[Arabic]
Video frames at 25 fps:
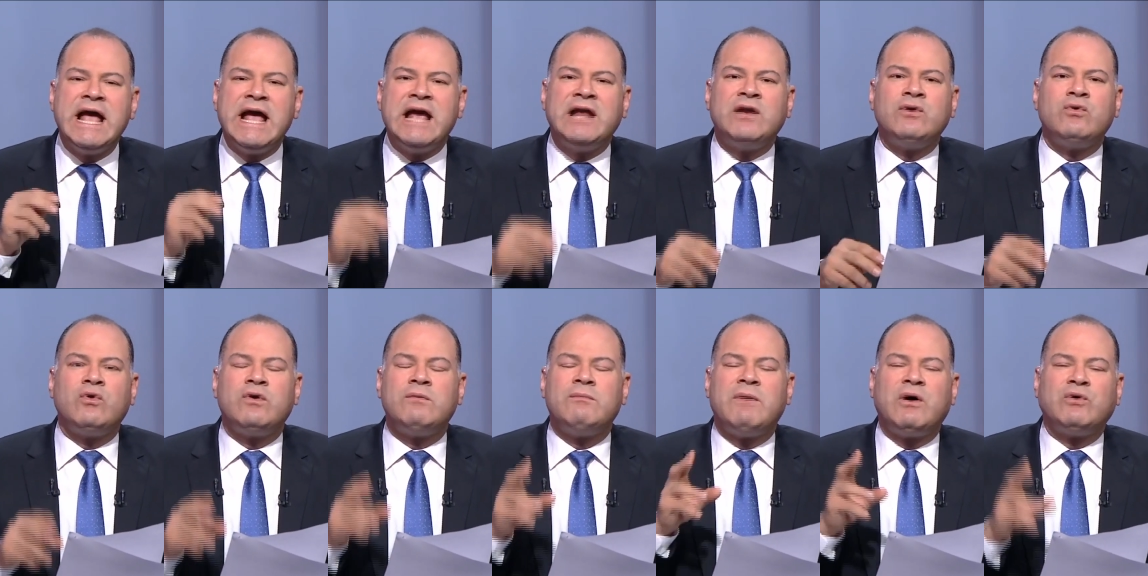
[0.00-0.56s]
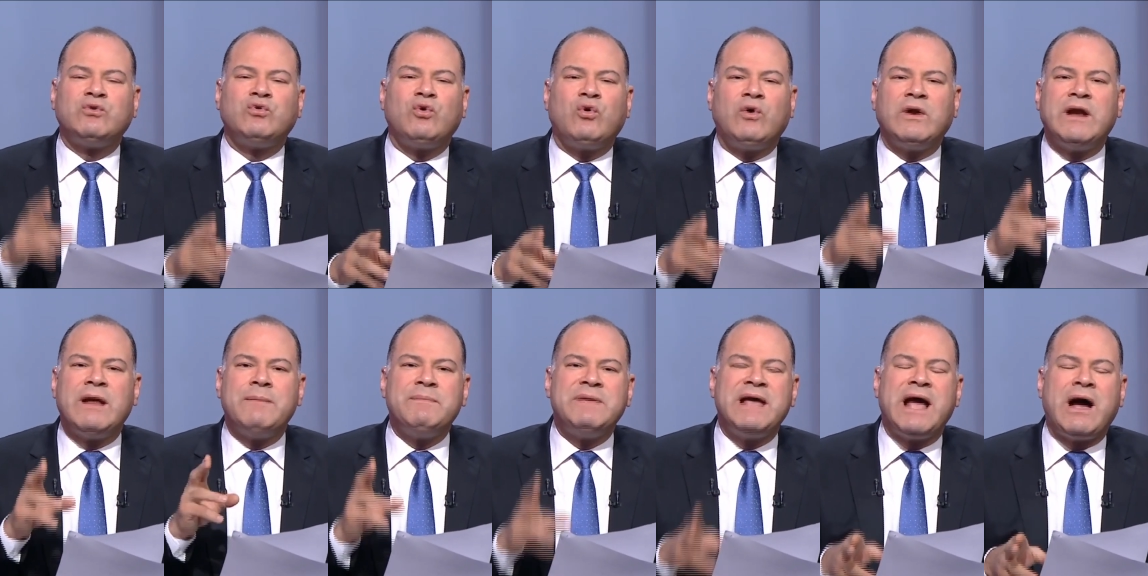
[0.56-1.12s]
أنه
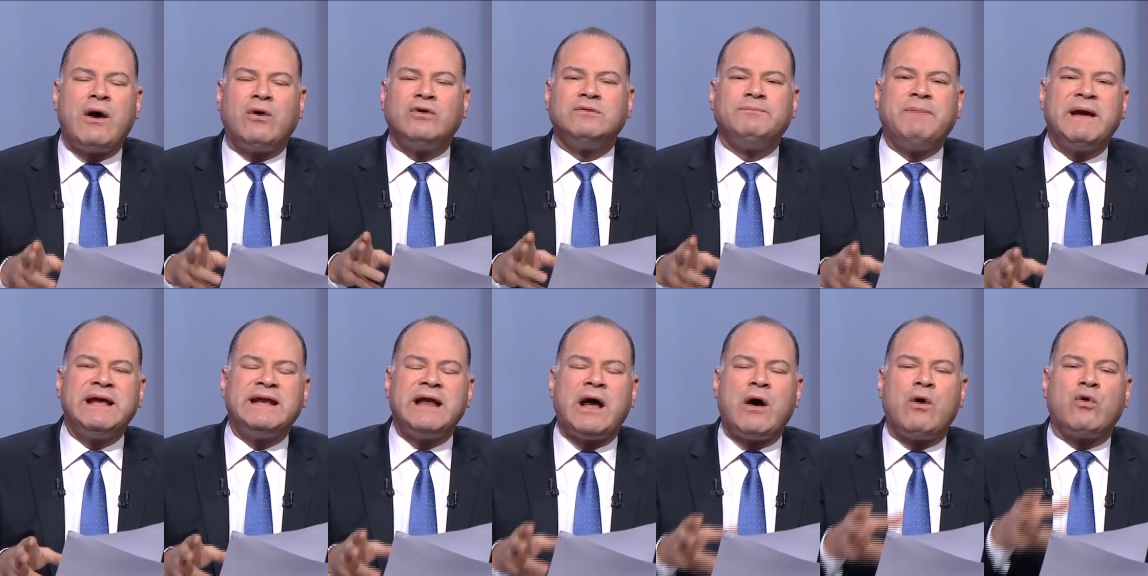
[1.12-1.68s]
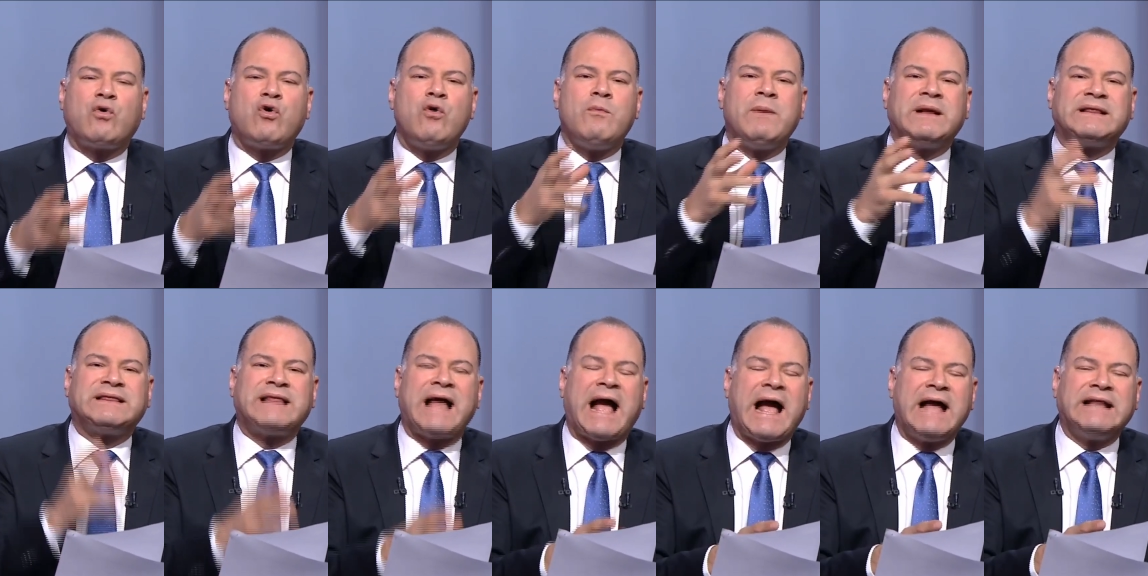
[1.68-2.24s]
الموضوع لم يعد بين
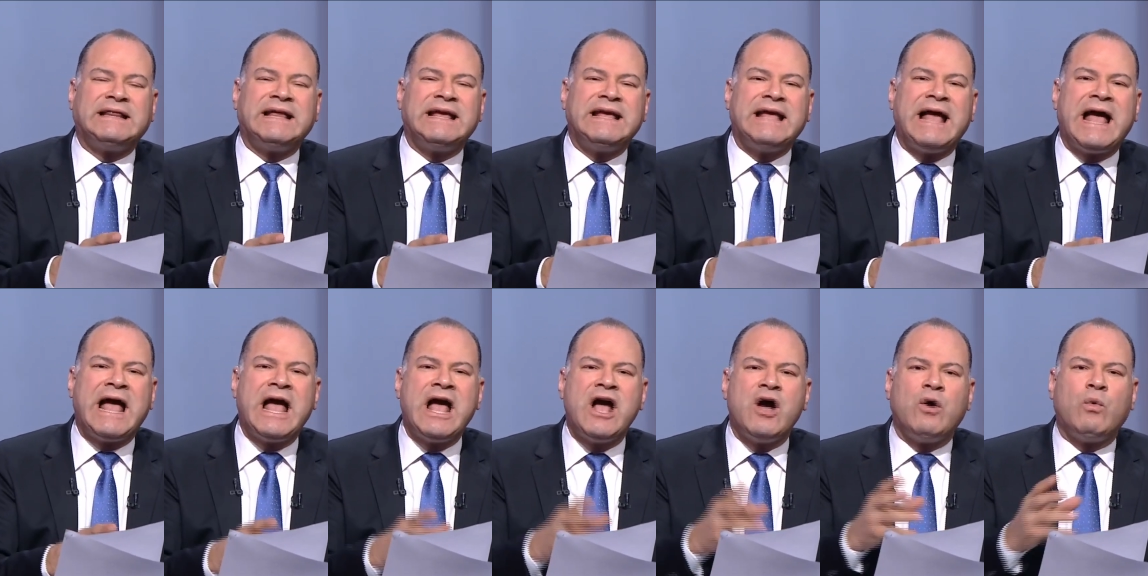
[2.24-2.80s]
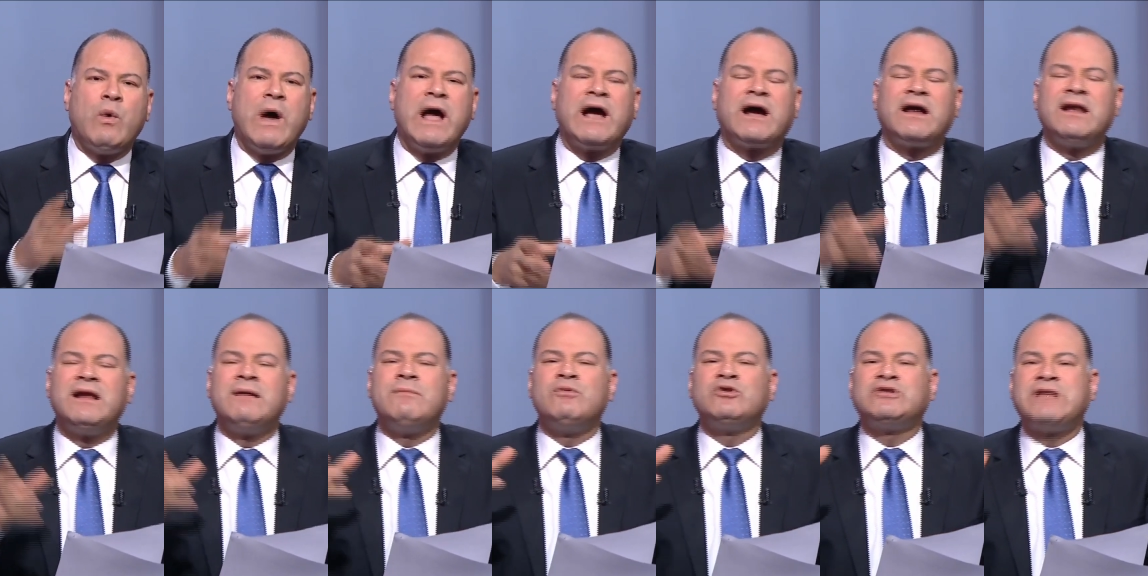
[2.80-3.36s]
حكومة اتحادية
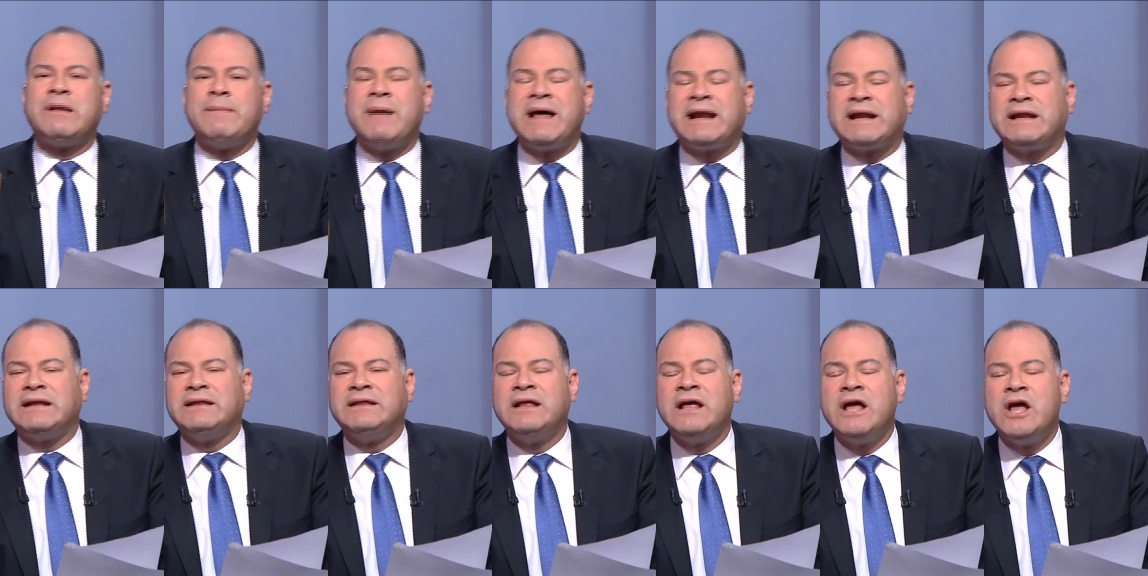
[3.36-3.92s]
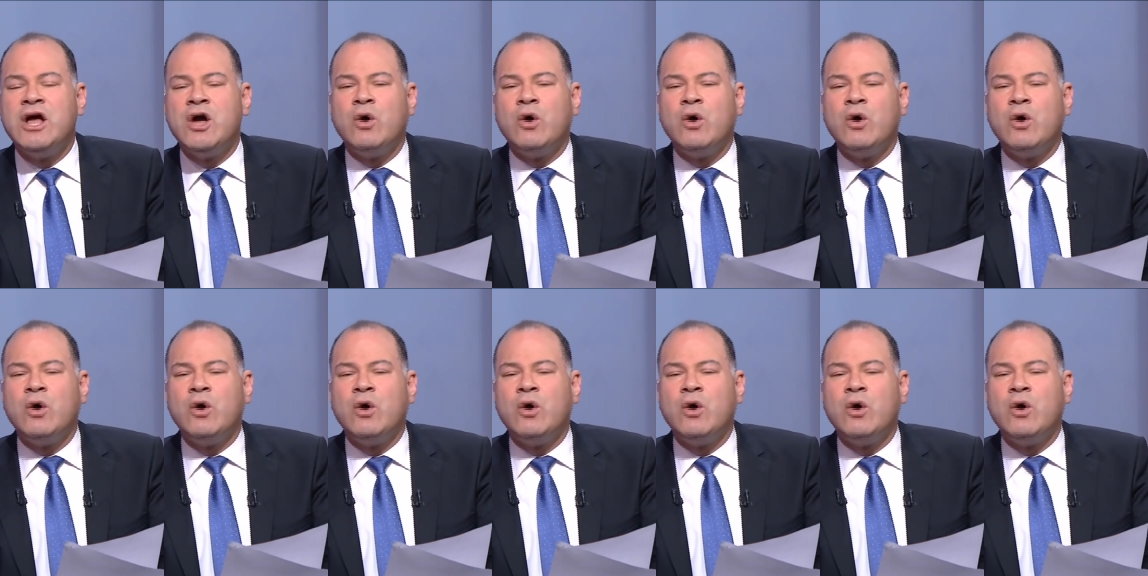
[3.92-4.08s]
وإقليم متمرد